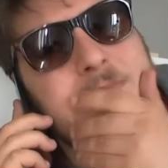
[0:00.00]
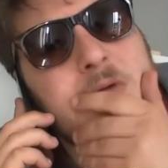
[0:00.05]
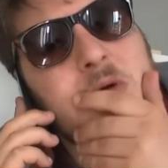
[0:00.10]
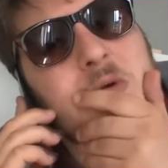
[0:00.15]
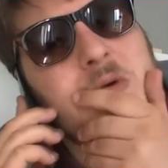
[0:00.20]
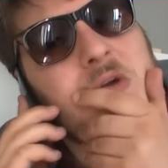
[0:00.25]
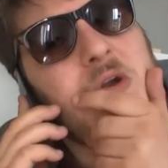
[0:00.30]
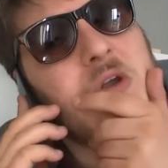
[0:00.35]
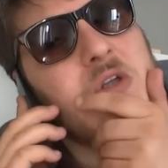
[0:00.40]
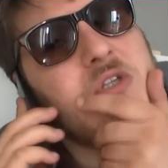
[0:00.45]

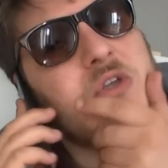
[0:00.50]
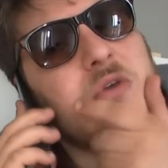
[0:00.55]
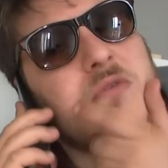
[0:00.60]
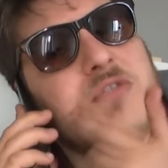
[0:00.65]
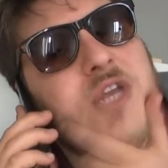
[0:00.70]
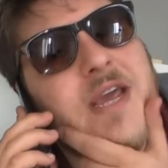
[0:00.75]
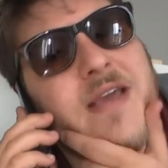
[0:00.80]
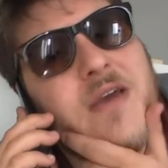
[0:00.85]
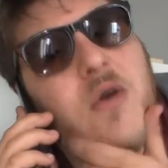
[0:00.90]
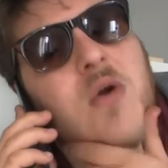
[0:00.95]
buh, non lo so,
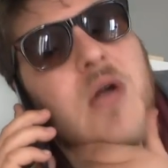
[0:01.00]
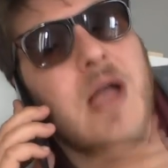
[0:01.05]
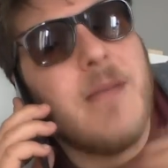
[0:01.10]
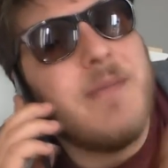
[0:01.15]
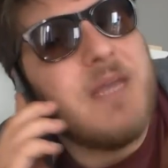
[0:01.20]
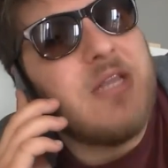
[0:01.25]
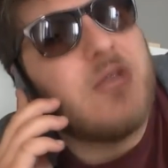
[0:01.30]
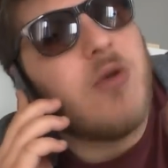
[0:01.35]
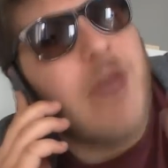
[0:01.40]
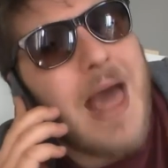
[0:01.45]
cioè ho
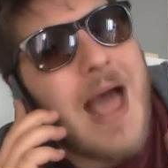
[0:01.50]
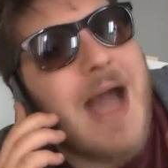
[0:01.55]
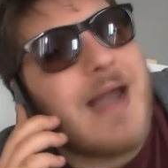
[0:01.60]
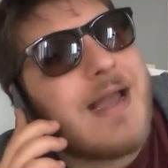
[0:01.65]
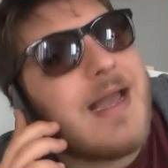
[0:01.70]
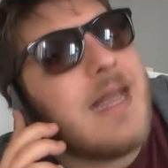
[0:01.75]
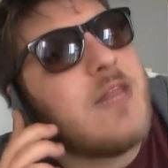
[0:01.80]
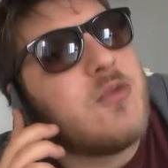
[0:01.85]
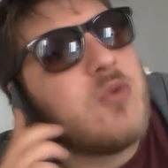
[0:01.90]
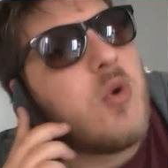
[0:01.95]
capito
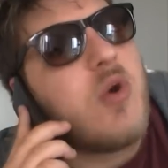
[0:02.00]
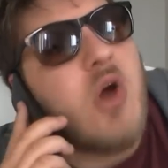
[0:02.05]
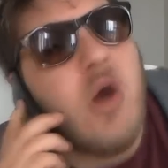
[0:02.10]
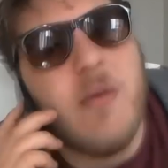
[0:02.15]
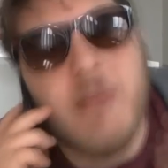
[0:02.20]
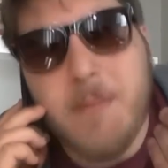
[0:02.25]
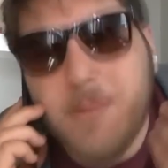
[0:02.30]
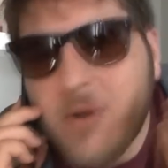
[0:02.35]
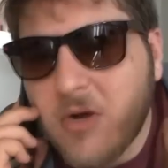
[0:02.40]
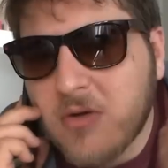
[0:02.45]
la H il tuo
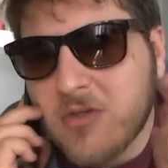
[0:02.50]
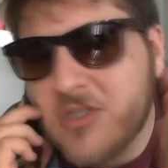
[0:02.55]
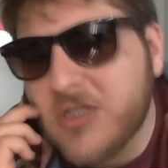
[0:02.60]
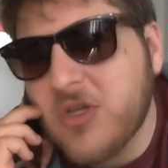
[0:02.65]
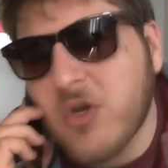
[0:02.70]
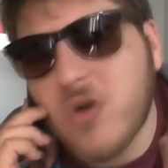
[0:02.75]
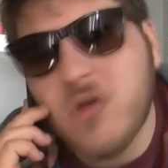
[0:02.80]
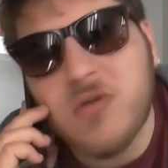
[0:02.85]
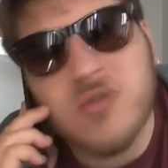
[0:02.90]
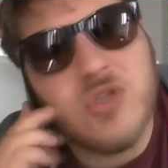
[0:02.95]
nome, però
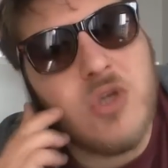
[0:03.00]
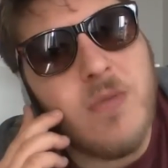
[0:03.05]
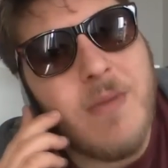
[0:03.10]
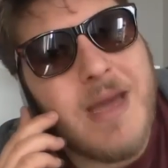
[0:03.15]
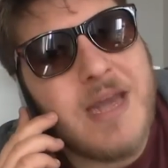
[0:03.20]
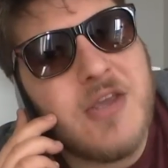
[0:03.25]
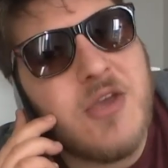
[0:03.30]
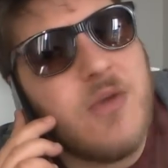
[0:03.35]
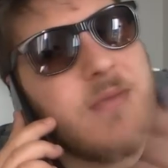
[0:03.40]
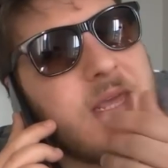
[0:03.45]
sto, sto
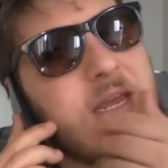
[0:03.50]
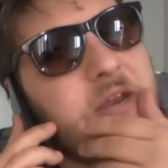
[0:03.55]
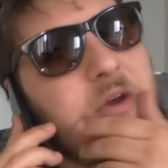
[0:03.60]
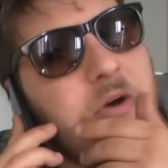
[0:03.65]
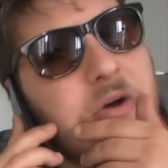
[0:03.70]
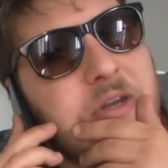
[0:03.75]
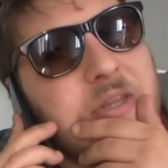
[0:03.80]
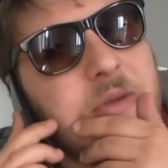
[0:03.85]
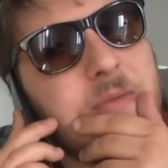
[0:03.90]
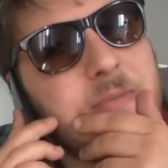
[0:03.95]
marchio mi
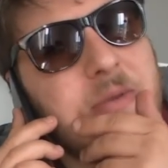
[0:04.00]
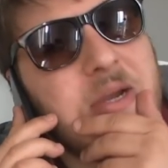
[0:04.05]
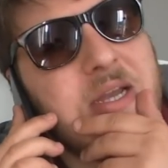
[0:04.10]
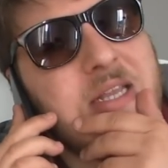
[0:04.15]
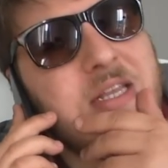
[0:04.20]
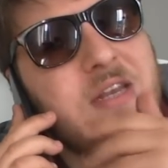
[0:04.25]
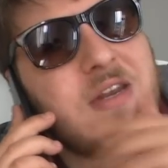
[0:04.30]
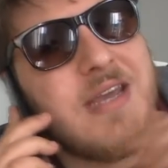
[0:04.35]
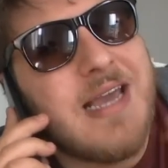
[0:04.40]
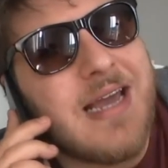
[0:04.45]
ricorda un
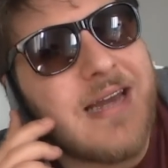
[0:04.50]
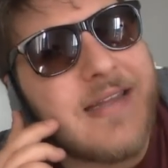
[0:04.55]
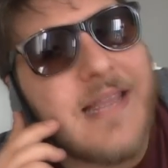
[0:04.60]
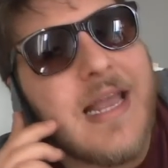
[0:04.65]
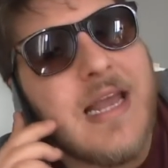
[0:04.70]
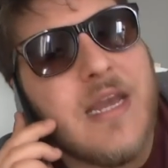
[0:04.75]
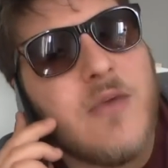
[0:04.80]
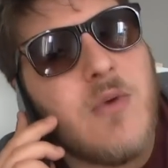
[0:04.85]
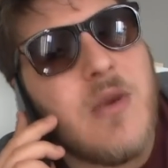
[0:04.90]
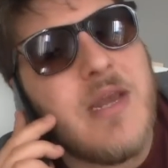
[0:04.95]
pochettino i
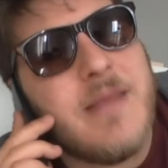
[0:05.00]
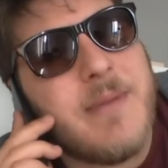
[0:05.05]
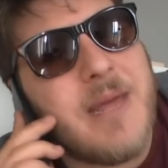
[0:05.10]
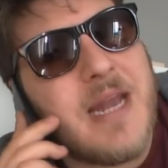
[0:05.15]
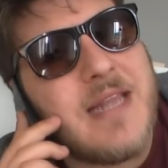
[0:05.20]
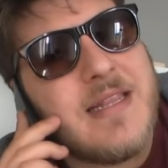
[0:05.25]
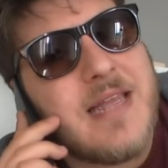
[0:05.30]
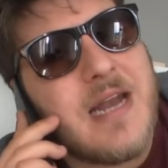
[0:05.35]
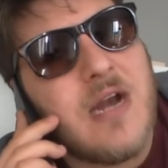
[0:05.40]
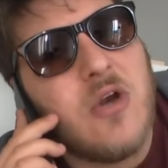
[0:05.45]
cartelli quelli per
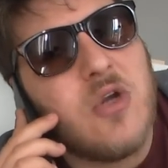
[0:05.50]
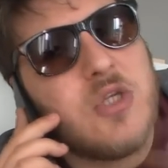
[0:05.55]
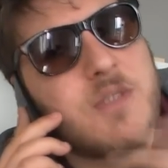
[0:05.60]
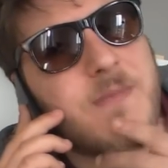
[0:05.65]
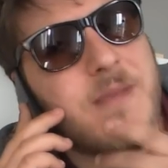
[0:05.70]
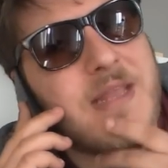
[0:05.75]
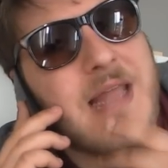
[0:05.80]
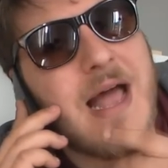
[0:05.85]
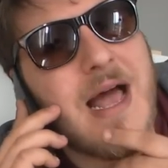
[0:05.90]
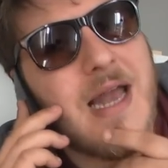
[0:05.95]
andare
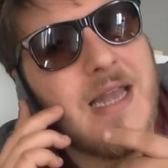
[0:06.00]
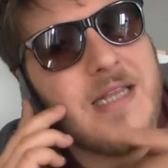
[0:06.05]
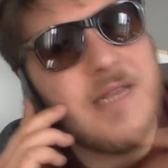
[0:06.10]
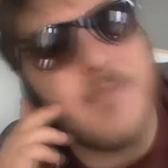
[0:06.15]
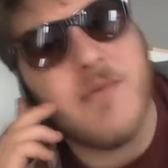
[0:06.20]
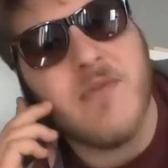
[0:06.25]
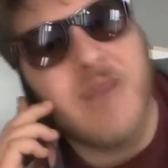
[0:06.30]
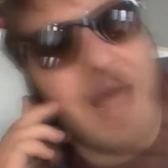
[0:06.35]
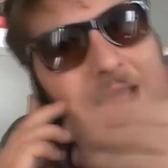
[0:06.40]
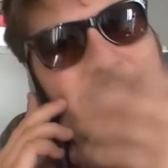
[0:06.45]
all'ospedale,
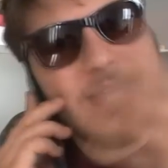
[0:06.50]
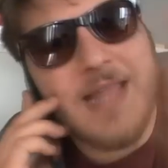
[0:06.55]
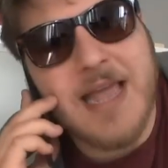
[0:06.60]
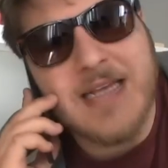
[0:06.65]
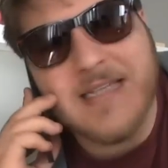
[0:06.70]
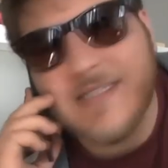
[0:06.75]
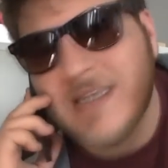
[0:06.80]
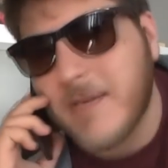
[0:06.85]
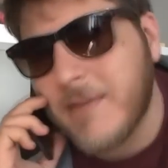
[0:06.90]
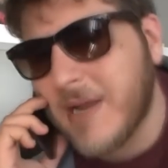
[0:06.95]
tipo a
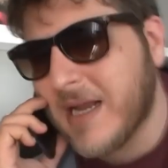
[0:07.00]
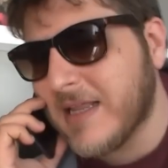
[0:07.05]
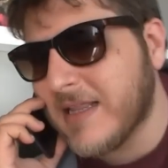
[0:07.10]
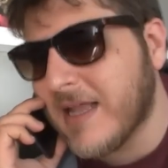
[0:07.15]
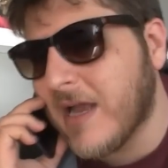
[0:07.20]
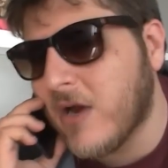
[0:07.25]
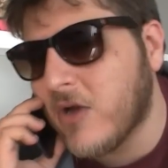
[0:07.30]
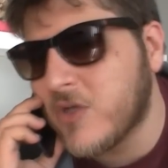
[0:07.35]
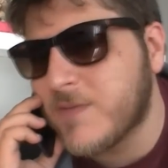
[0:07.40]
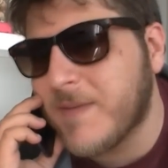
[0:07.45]
destra per
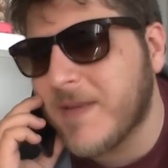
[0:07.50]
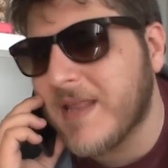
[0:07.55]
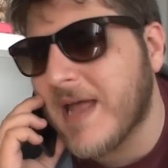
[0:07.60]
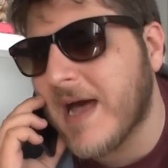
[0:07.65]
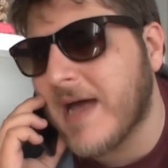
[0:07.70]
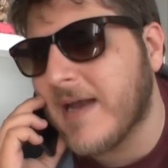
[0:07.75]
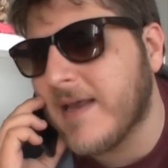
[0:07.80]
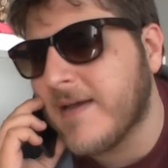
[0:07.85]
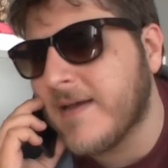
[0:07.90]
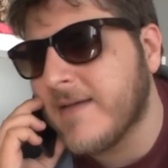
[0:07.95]
andare
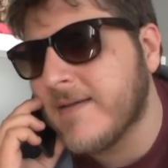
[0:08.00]
all'ospedale.